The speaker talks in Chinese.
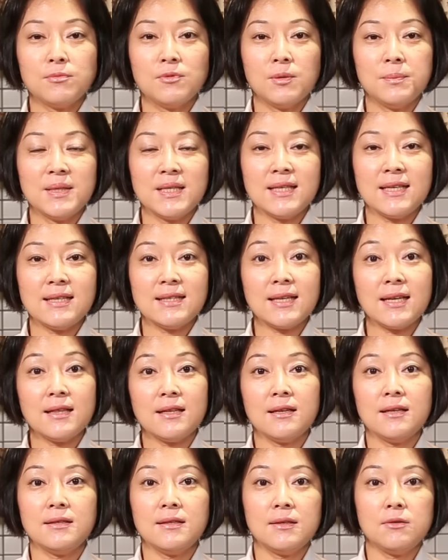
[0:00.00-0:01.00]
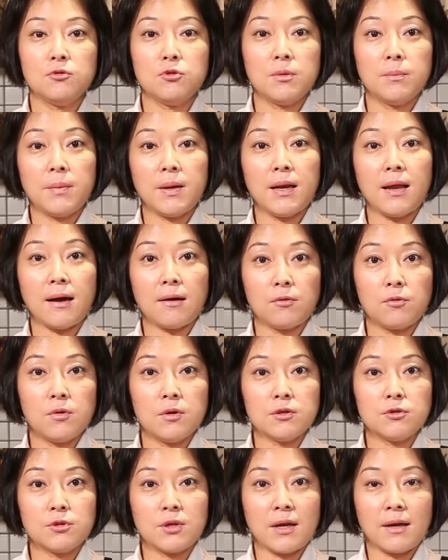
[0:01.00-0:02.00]
我们现在呢，先准备两
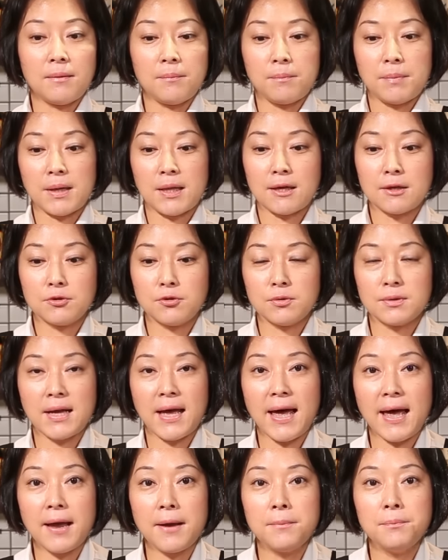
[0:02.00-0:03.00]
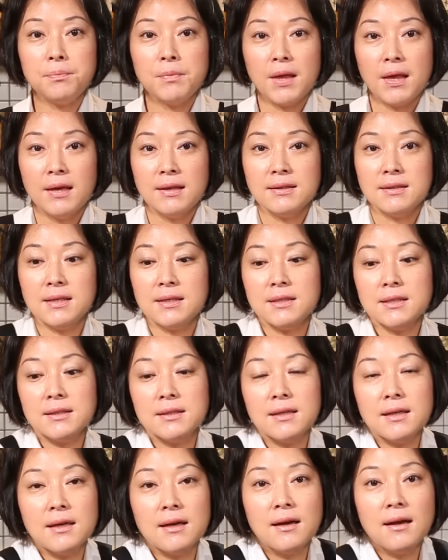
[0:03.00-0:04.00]
锅水，把它煮开。接着
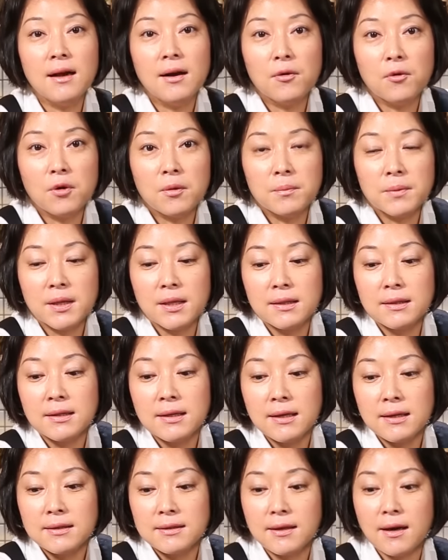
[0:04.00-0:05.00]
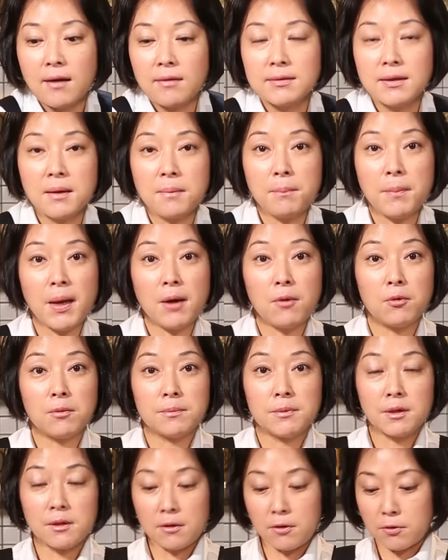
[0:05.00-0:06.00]
呢，我们要腌拌我们
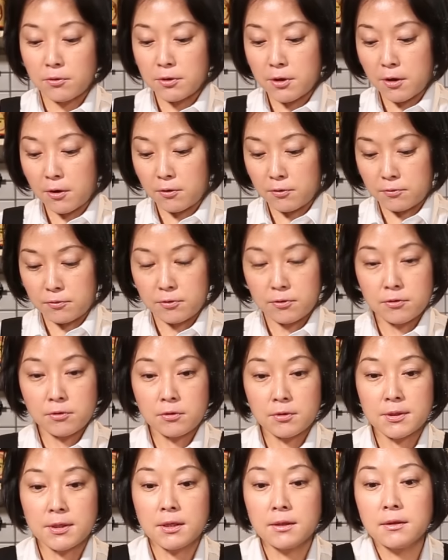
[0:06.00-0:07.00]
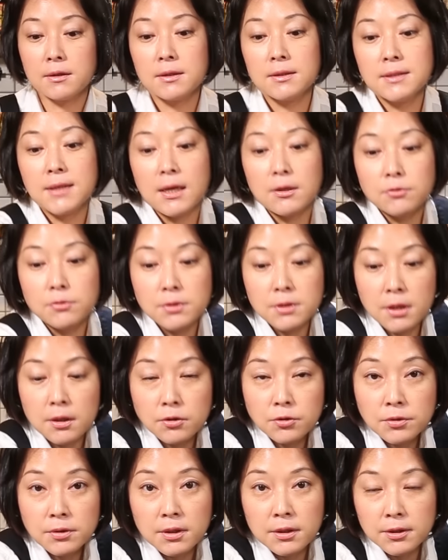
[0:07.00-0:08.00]
的牛肉。首先呢，加入少
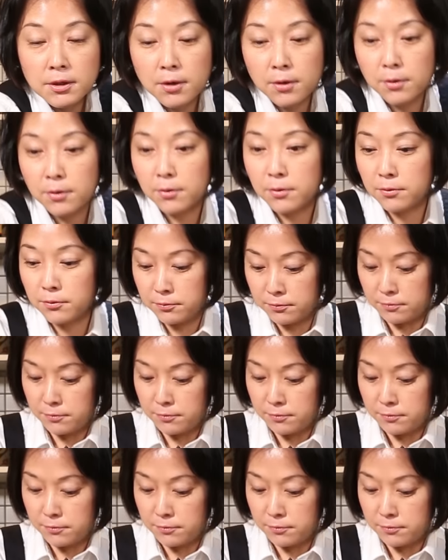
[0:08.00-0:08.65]
许的油，